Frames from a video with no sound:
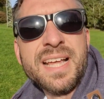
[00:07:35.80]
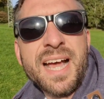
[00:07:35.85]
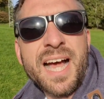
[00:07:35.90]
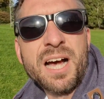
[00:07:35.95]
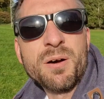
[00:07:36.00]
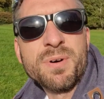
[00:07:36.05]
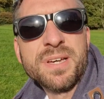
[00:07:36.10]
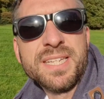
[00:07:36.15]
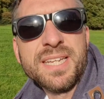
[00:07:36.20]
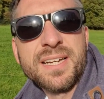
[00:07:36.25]

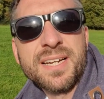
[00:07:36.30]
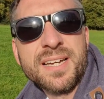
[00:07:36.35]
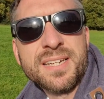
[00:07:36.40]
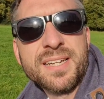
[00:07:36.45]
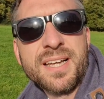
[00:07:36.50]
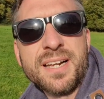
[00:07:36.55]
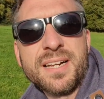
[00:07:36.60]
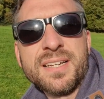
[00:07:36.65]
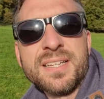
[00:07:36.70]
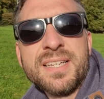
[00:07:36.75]
aber der
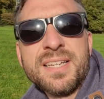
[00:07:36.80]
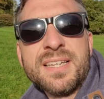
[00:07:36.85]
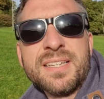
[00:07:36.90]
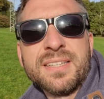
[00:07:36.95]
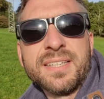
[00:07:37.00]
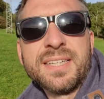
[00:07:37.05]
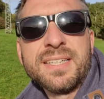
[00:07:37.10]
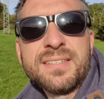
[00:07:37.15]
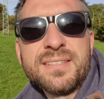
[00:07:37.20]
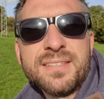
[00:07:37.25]
Kanal
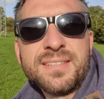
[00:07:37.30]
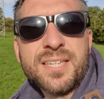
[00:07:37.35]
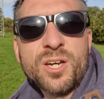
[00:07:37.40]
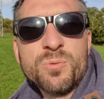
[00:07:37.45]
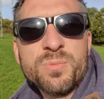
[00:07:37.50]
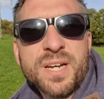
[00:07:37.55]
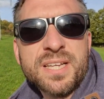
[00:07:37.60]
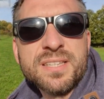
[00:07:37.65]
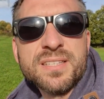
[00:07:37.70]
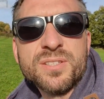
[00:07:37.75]
dreht sich ja
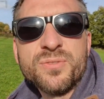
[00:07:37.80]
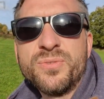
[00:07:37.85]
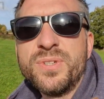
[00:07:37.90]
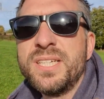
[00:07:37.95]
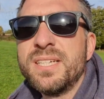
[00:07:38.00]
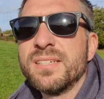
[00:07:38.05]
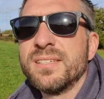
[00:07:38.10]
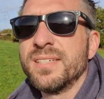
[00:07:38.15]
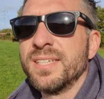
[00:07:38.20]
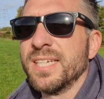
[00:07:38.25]
um ganz
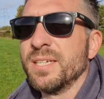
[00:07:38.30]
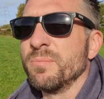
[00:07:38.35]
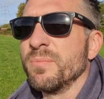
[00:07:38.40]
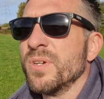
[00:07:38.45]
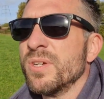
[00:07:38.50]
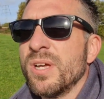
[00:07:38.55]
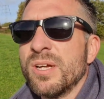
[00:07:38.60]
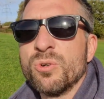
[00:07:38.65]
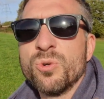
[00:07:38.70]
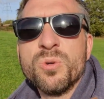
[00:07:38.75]
viele Themen
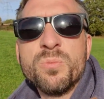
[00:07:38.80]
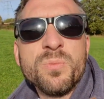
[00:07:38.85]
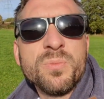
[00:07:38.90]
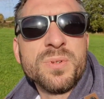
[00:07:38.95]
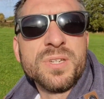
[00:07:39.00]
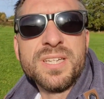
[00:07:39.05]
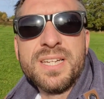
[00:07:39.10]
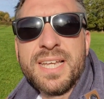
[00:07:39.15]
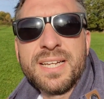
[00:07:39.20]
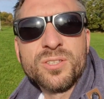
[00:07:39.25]

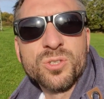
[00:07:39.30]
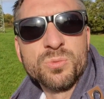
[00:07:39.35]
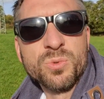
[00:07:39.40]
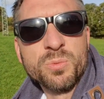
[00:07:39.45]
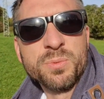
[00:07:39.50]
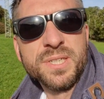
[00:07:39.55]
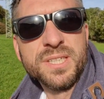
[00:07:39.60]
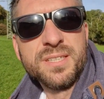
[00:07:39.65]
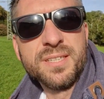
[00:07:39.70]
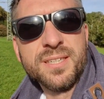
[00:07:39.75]
um
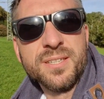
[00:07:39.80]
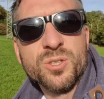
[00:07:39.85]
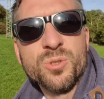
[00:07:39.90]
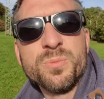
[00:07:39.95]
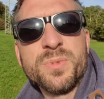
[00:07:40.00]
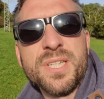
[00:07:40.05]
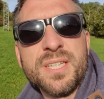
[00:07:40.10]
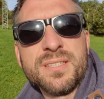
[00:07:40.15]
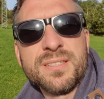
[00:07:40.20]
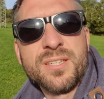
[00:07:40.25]
Elektromobilität,
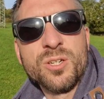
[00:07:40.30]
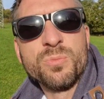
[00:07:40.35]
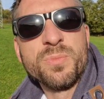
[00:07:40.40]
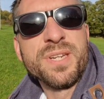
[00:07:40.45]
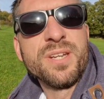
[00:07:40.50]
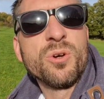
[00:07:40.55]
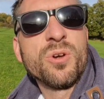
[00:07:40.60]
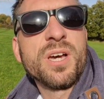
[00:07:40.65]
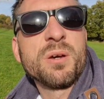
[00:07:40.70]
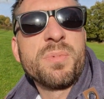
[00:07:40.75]
um Tesla, um
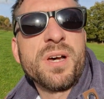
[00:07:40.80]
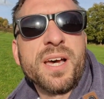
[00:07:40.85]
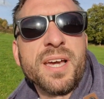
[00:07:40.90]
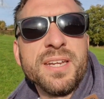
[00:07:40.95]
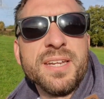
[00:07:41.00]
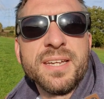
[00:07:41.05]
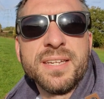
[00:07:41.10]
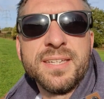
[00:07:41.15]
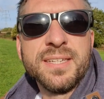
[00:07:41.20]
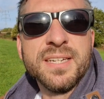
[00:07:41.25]
erneuerbare
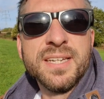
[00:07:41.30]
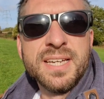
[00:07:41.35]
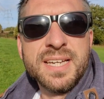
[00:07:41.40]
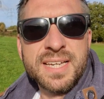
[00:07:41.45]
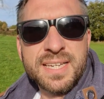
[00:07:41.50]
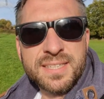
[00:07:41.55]
Energien.